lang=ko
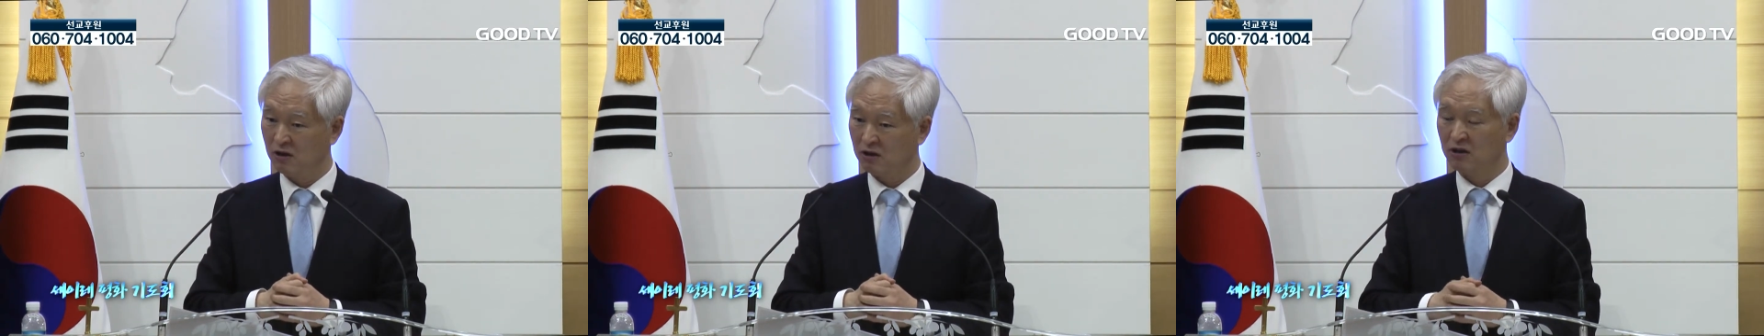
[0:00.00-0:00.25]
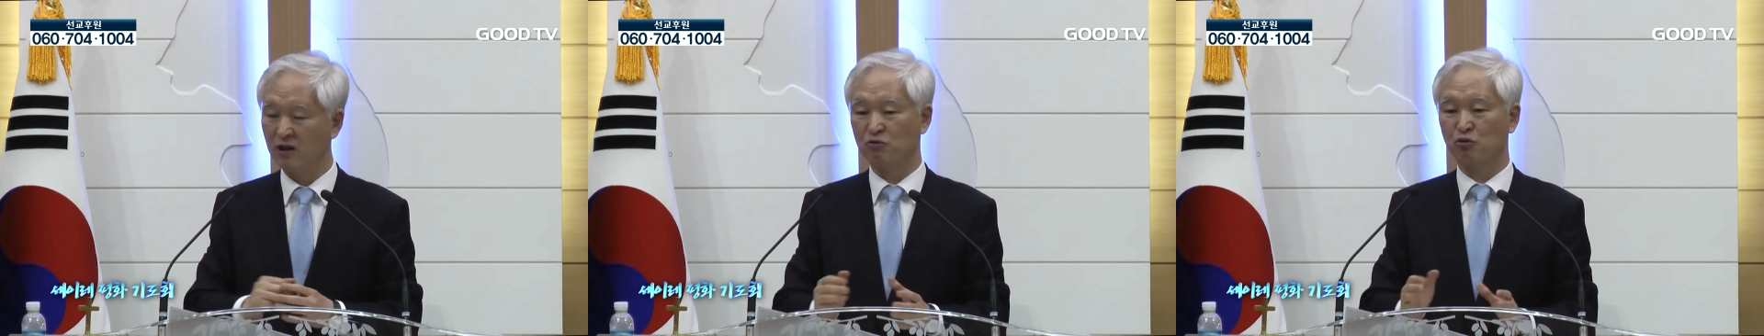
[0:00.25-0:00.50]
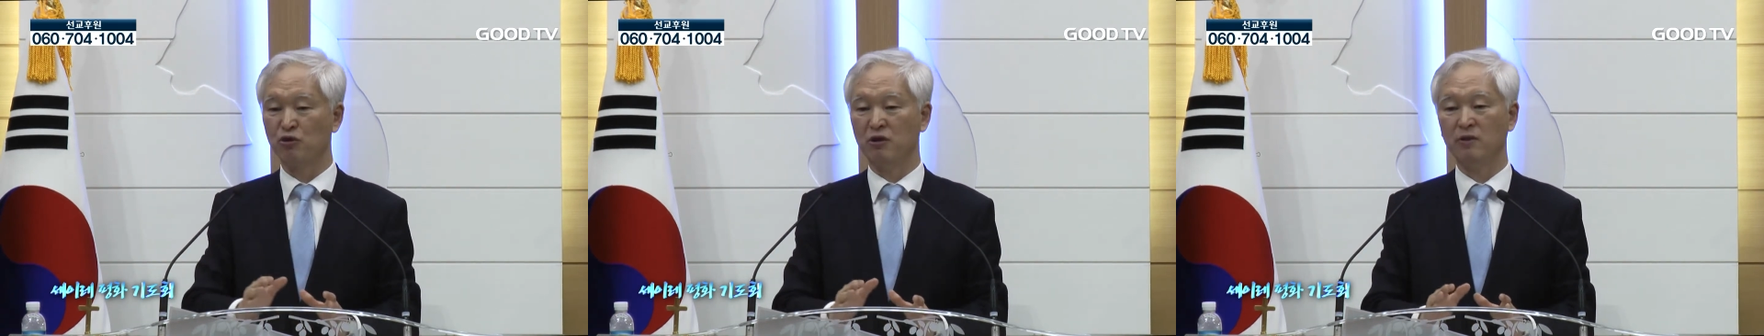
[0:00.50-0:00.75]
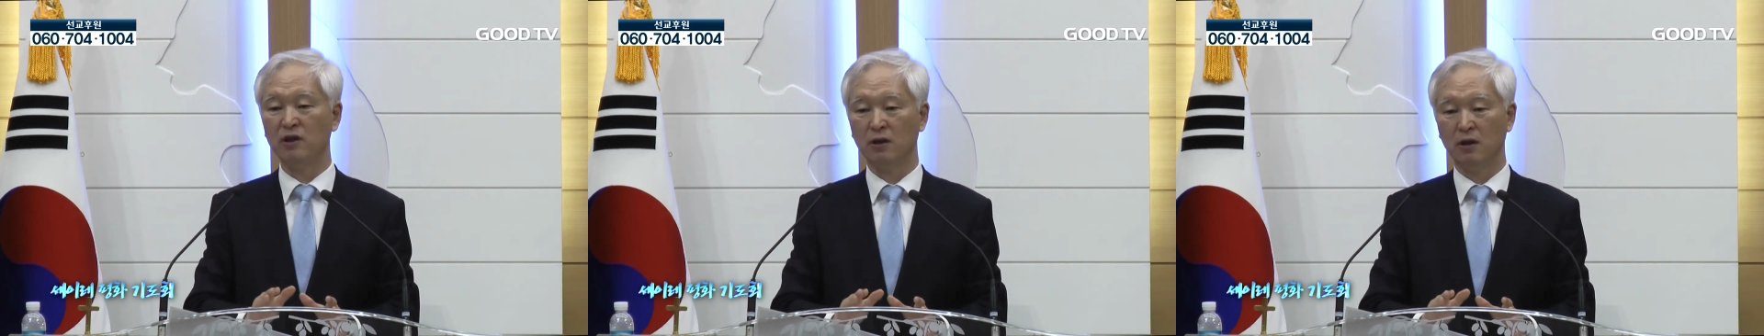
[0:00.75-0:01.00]
근데
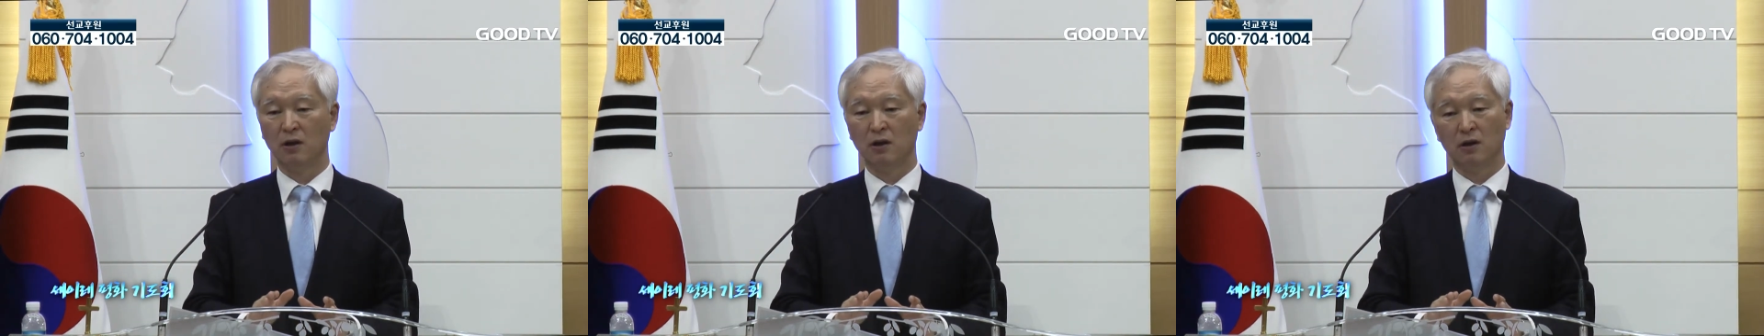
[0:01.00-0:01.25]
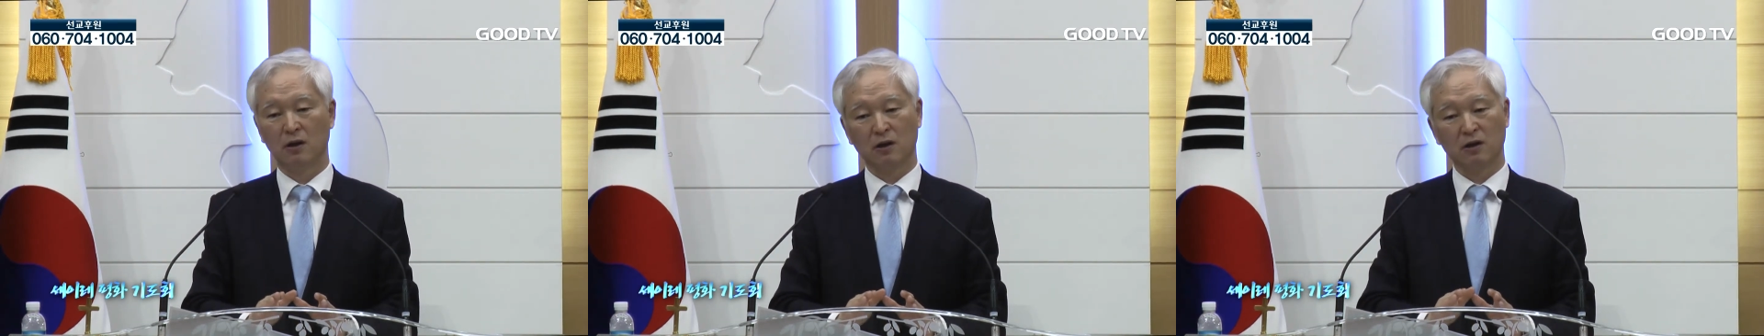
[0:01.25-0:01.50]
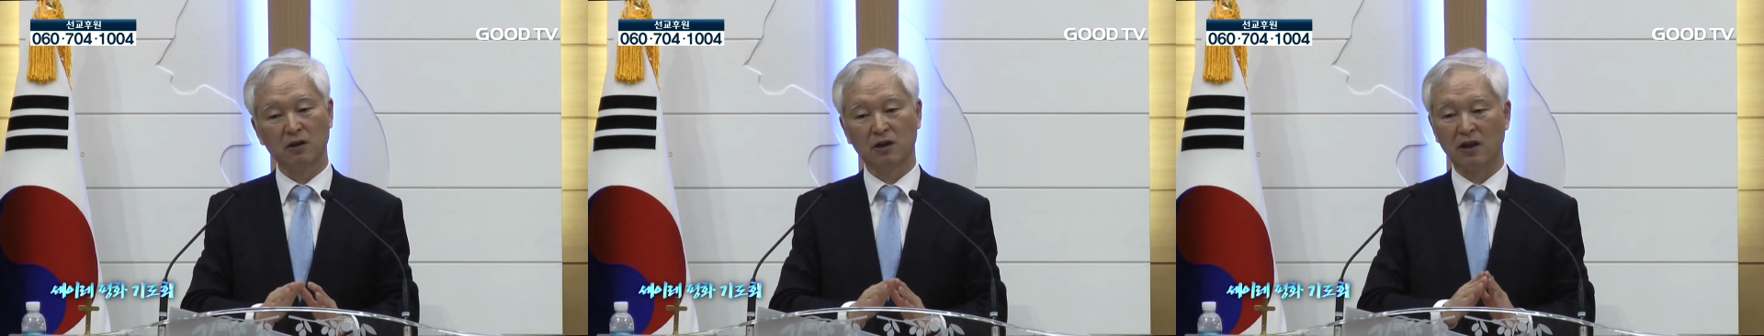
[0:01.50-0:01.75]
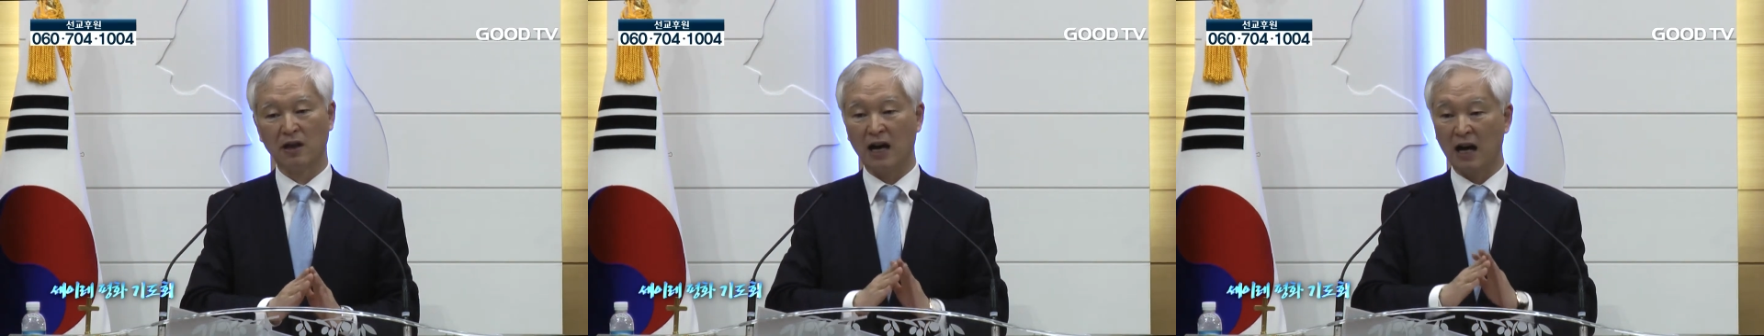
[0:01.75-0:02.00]
주님이
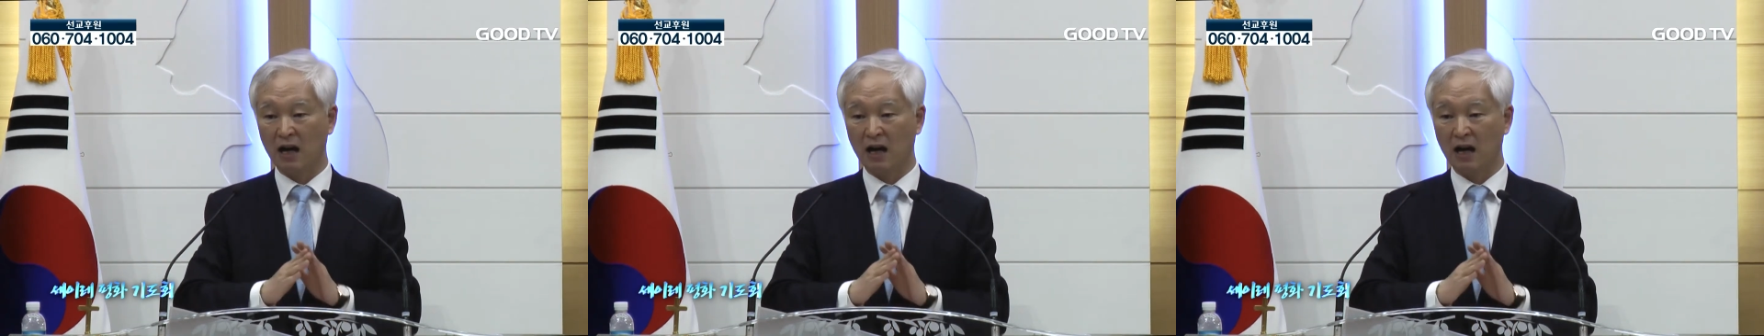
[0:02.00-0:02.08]
그렇게